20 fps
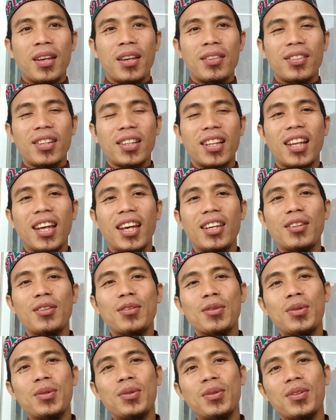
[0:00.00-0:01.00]
Setelah
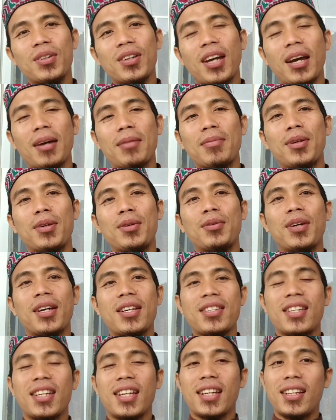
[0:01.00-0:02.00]
itu kami juga
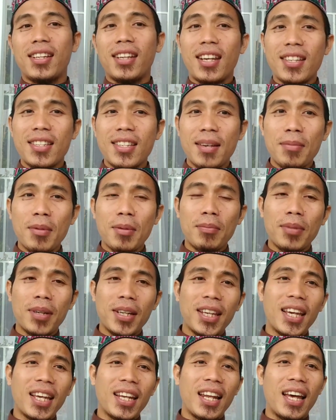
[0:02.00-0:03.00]
senantiasa
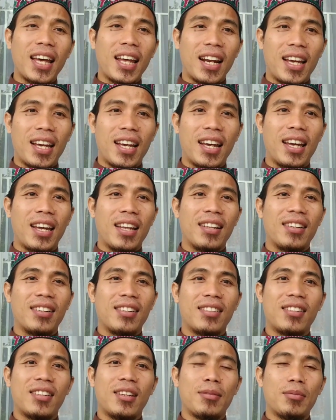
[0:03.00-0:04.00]
memberikan arahan,
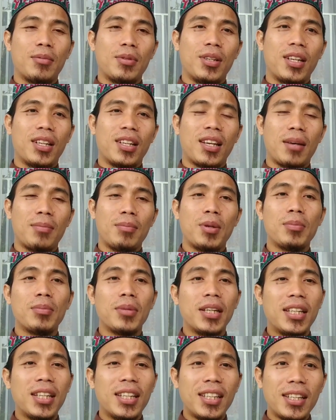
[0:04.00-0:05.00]
kemudian kami
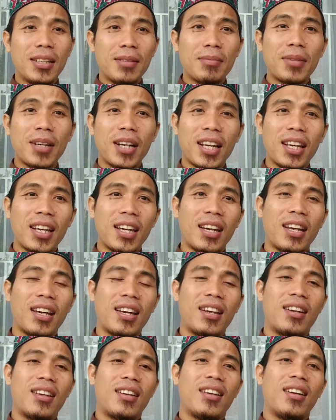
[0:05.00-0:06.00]
mendidik mereka
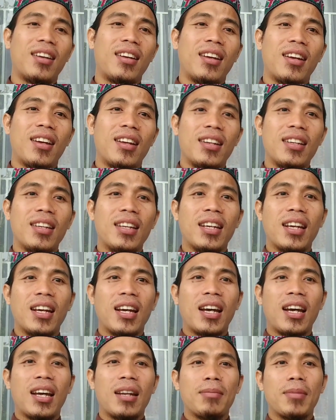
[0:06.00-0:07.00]

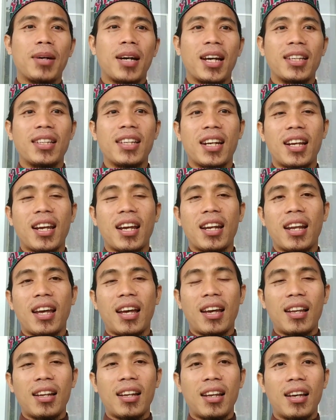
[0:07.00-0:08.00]
dengan mengajarkan
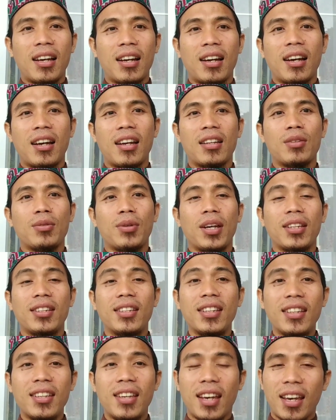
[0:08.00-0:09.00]
akhlak atau
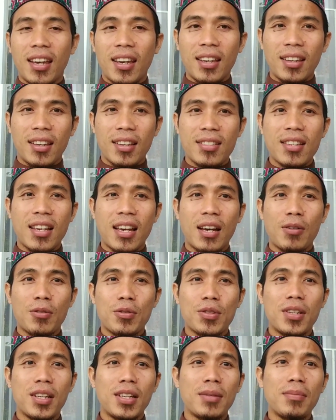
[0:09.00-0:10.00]
etika yang
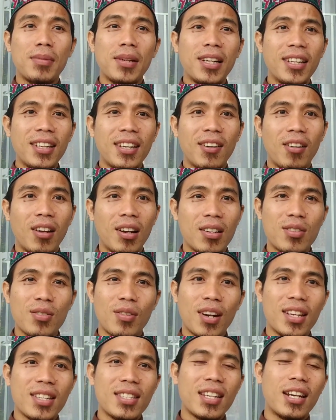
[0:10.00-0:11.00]
seharusnya dimiliki oleh
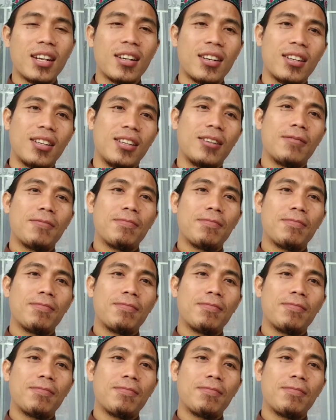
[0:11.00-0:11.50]
seorang santri.